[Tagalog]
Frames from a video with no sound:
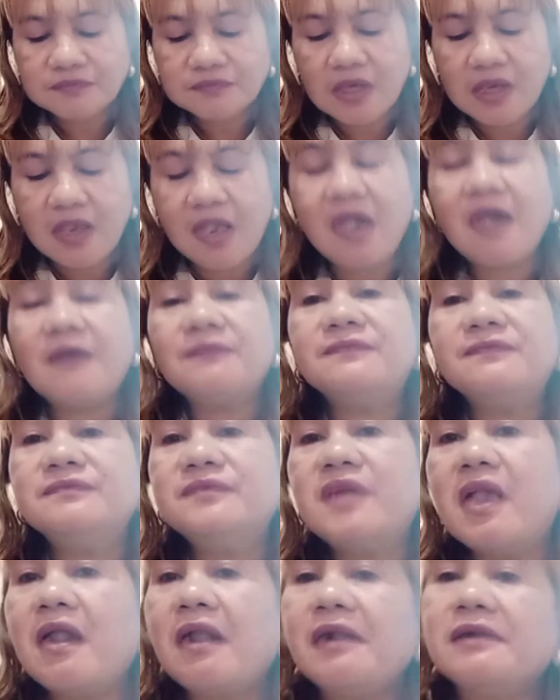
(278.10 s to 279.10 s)
Taka half
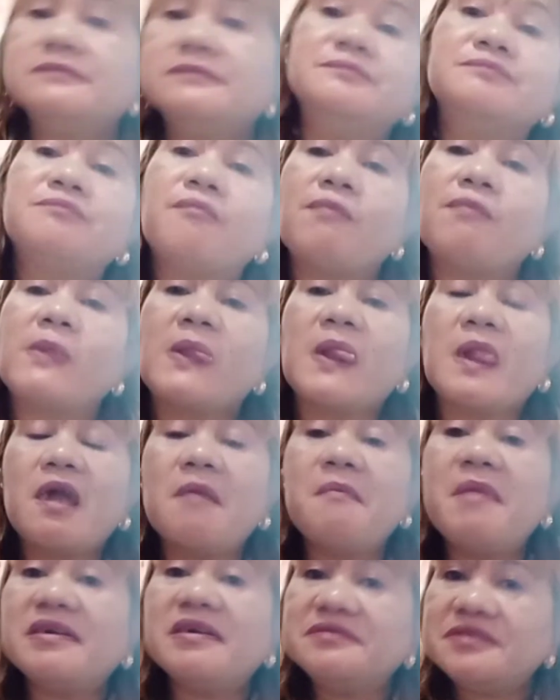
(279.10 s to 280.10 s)
na
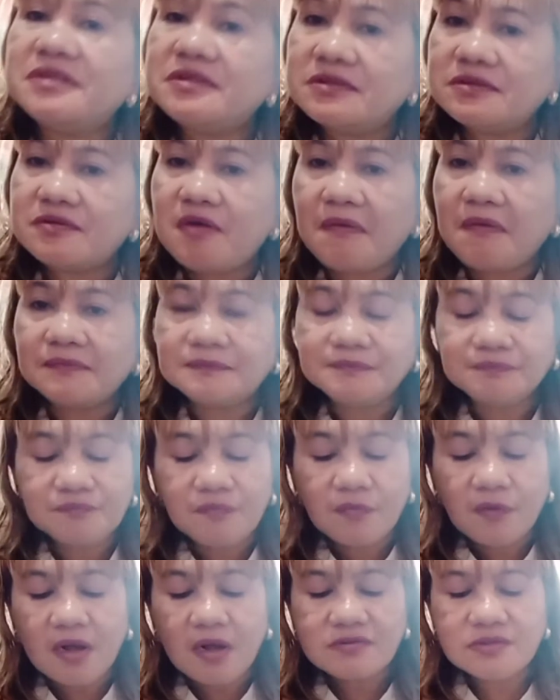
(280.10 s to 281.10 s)
kamatis.
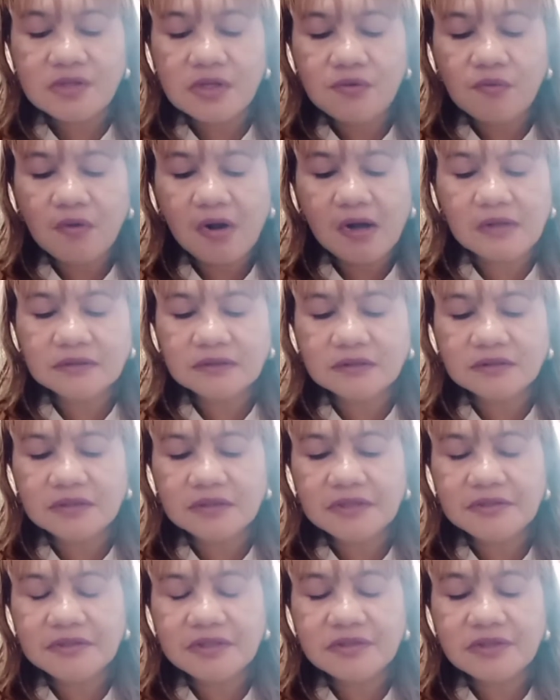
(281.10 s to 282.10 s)
Kasi yung ating
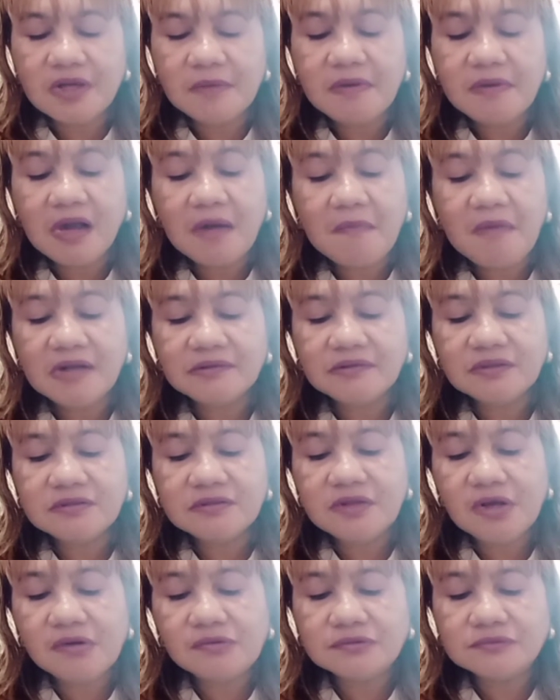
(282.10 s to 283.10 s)
sardines ay may
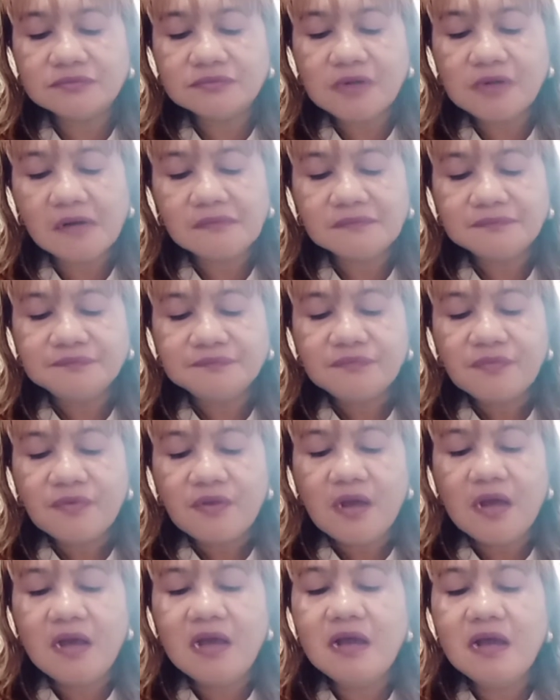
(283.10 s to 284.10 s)
kamatis na yun.
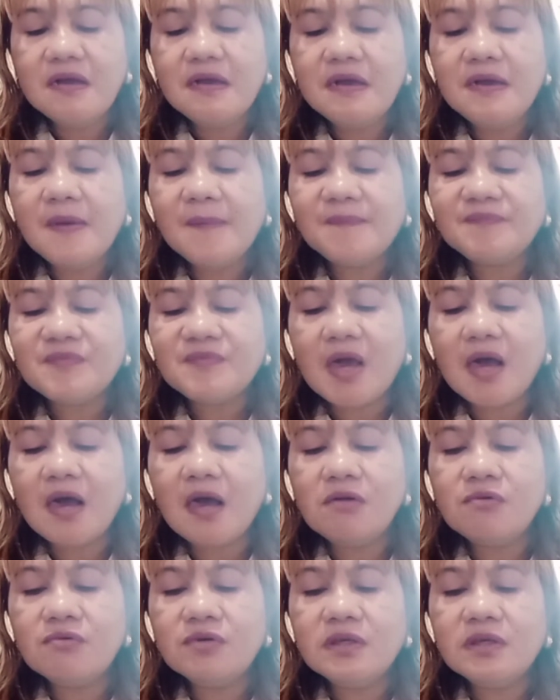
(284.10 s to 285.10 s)
Eh,
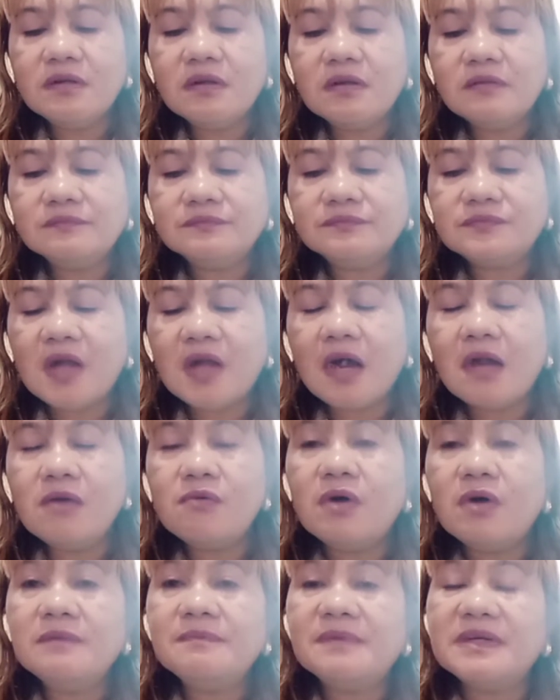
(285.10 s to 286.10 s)
haluin,
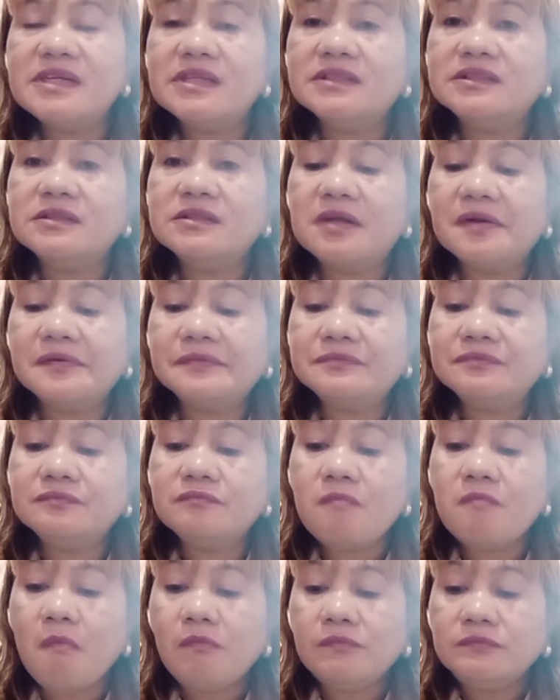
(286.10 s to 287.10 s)
haluan pa natin ng
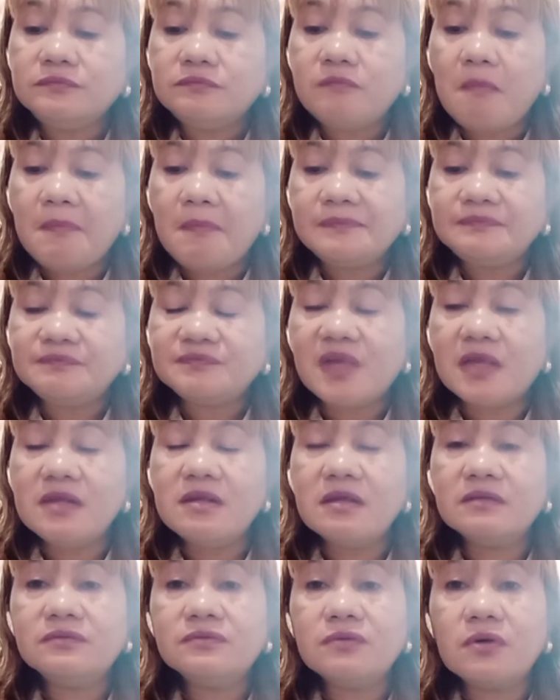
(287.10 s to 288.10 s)

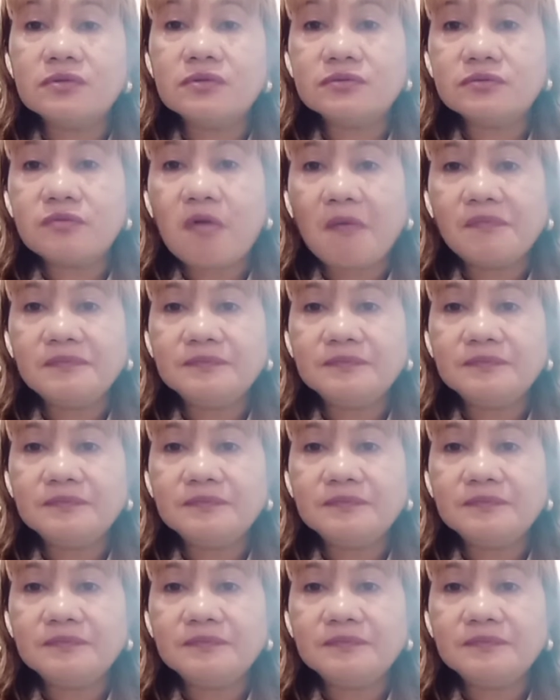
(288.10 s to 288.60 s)
kanyang sauce.